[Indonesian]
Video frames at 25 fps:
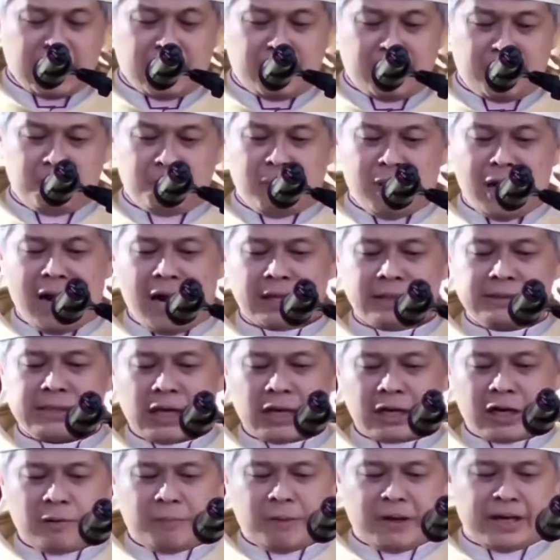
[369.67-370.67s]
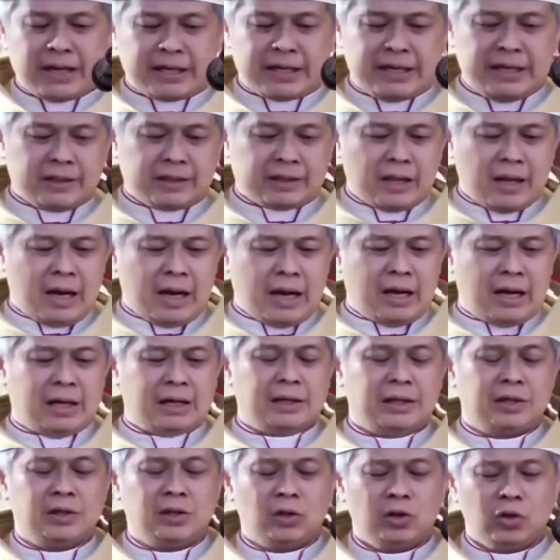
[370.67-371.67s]
mengajak kepada kita
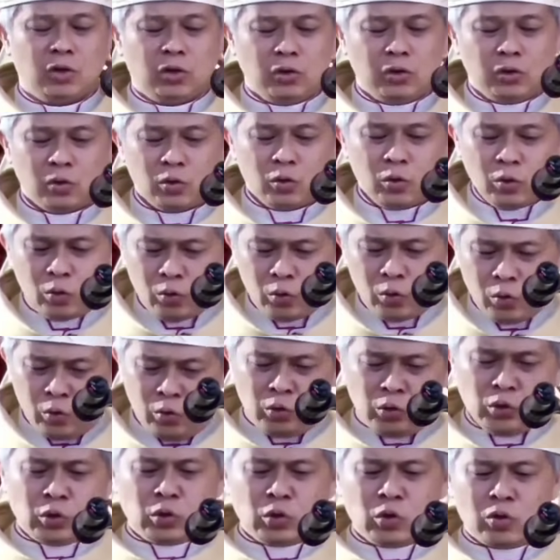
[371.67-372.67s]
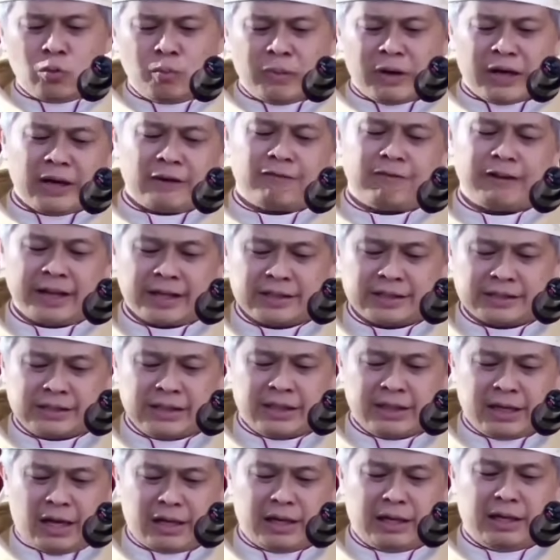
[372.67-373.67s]
untuk
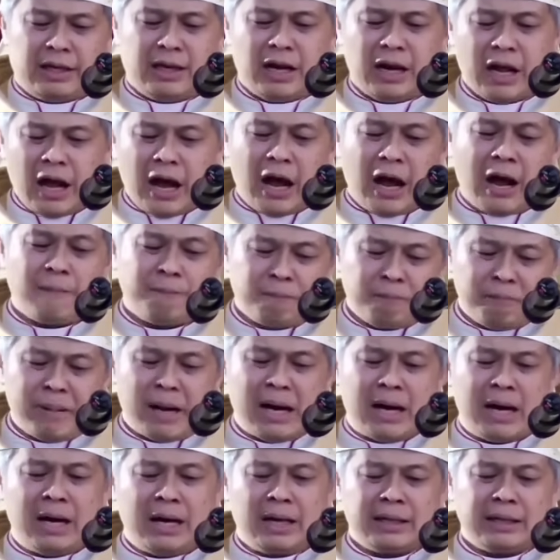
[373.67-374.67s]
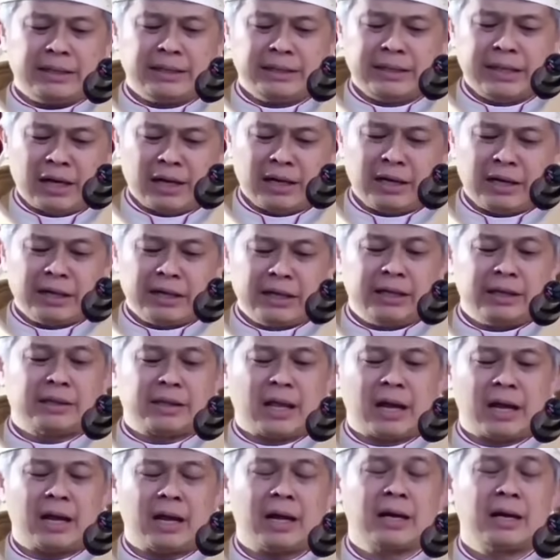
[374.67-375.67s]
merefleksikan apa yang
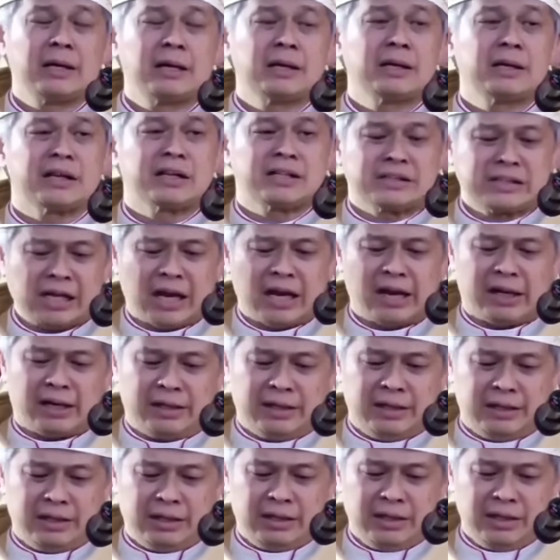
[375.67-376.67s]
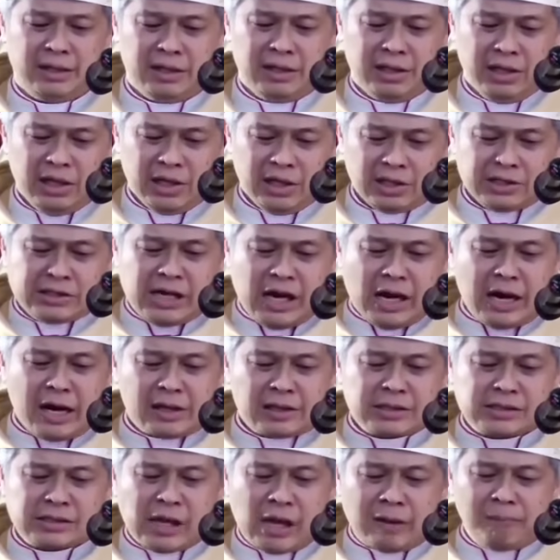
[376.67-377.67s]
kita cari. Jangan
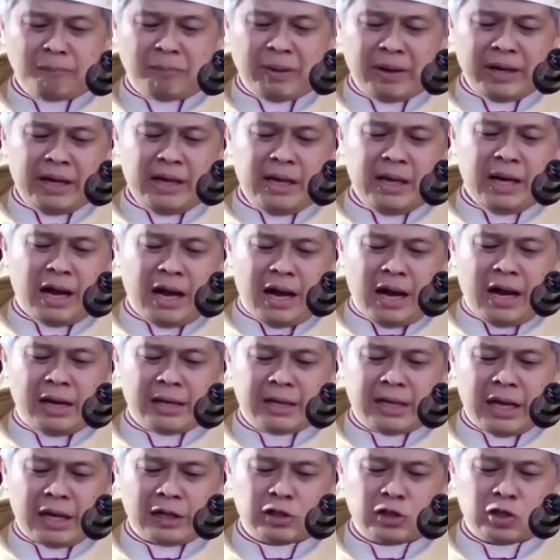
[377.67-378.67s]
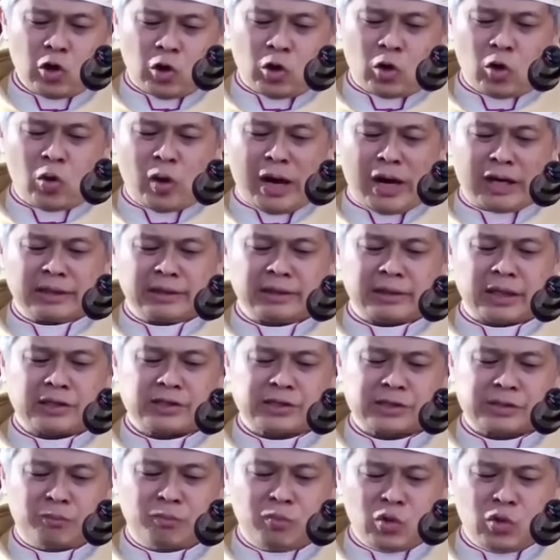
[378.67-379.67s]
sampai ada dorongan
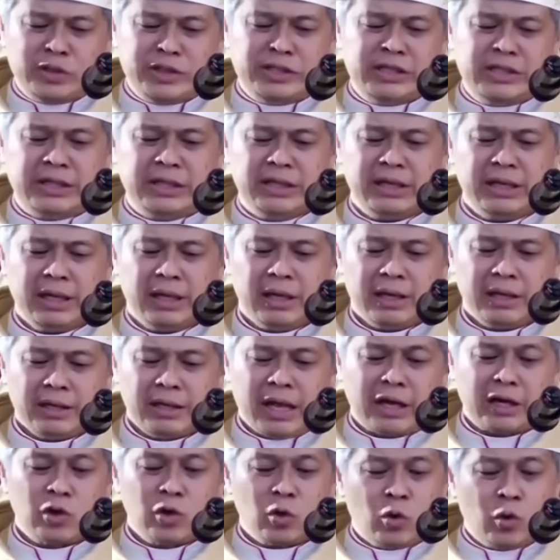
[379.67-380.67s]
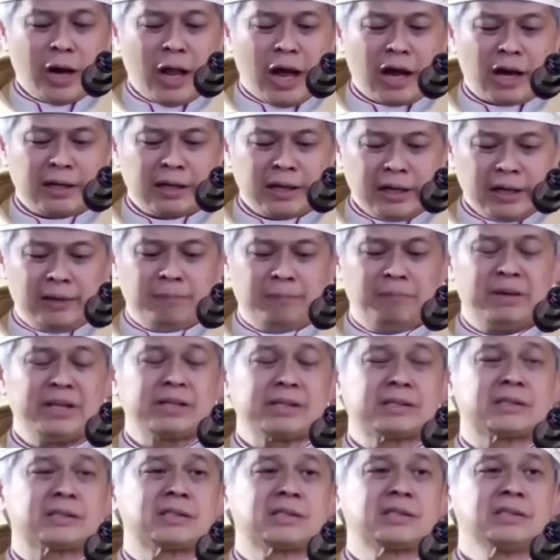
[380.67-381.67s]
tersembunyi dan godaan
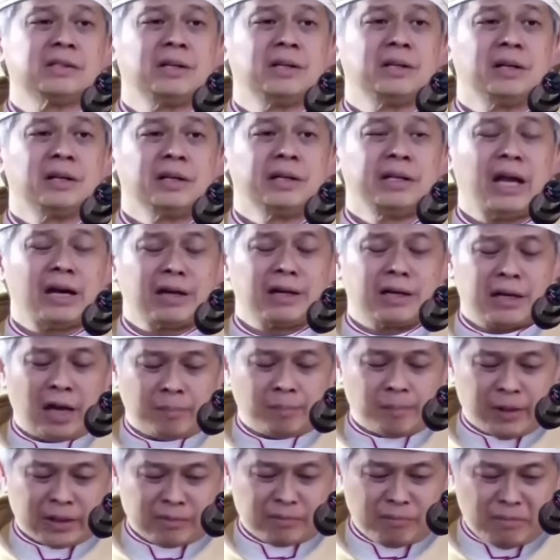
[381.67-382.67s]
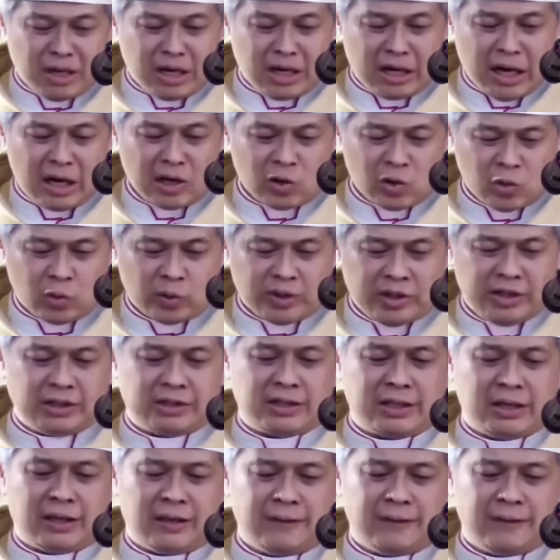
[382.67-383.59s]
iblis yang dapat mengganggu kita.